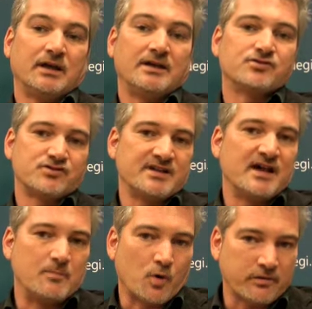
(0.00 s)
eso sí,
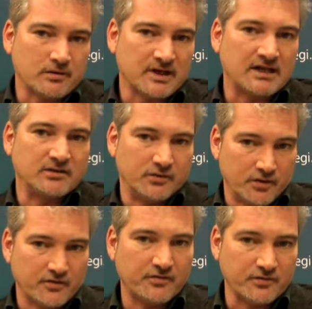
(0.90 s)
emocional,
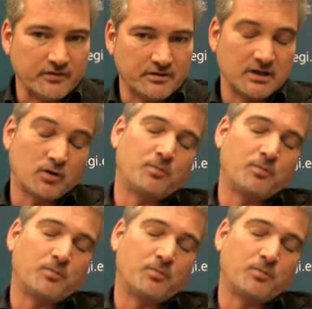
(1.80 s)
no funcional